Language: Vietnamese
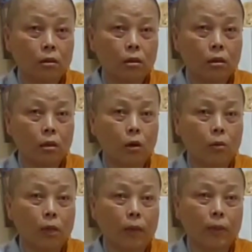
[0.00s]
Chứ
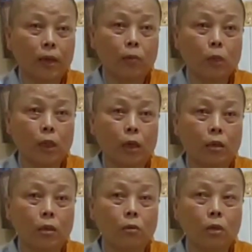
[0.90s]
còn mình lập cái ăn mình thờ
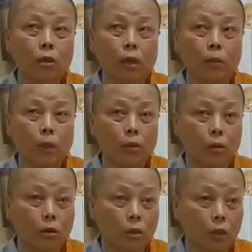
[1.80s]
thì cũng như là mình
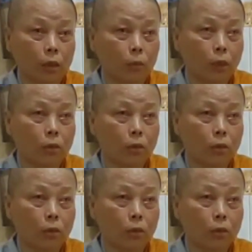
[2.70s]
coi như là mình